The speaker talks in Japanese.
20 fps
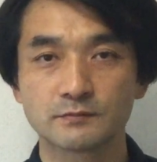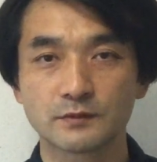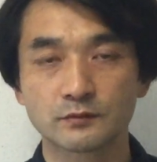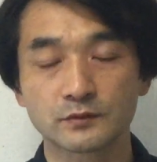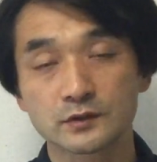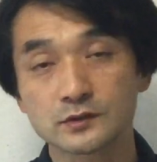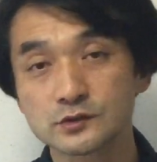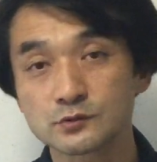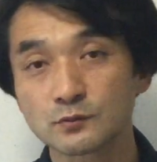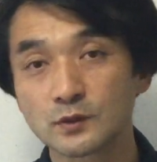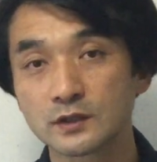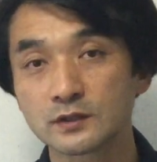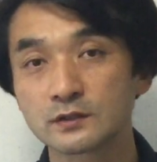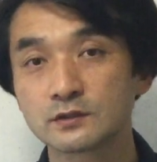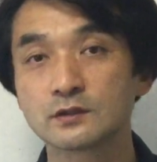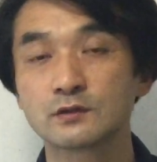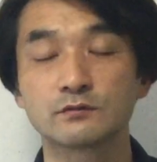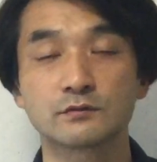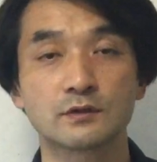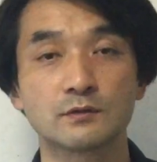まあ、私もあな
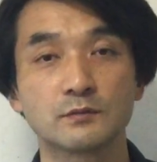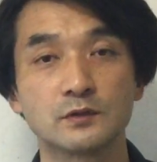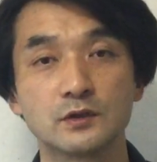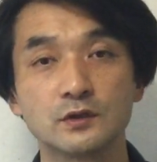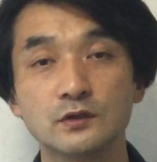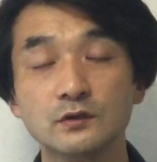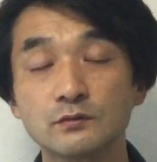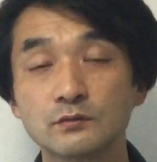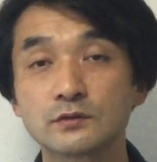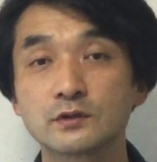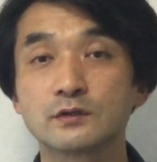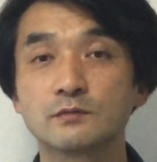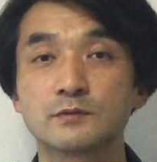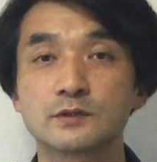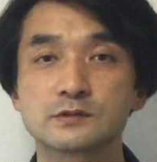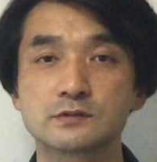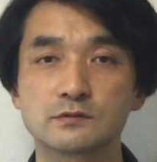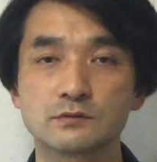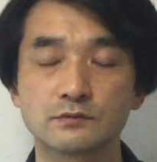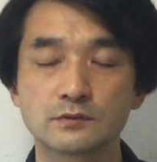たのために祈って
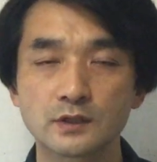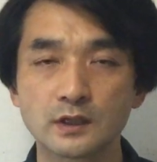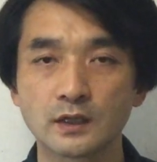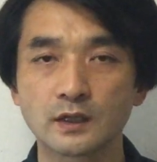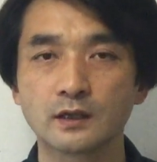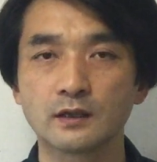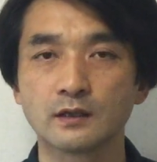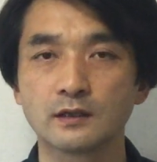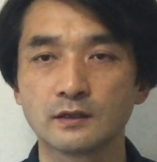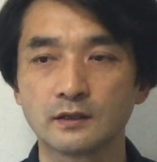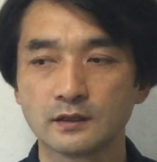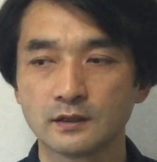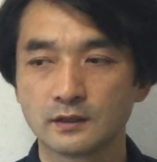ますので、